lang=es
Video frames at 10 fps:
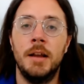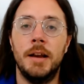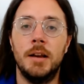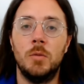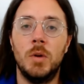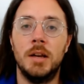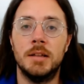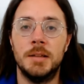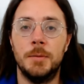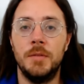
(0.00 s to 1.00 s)
en el
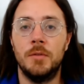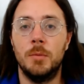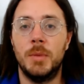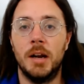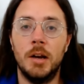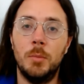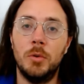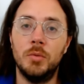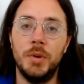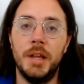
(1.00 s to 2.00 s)
cual se va a informar la
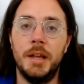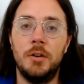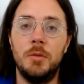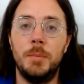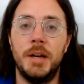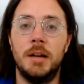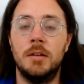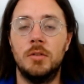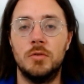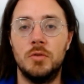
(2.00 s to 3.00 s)
oportunidad de
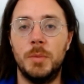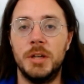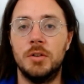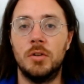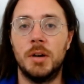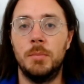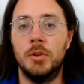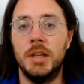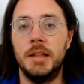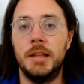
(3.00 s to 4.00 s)
compra con su precio
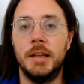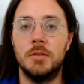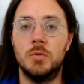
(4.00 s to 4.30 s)
correspondiente,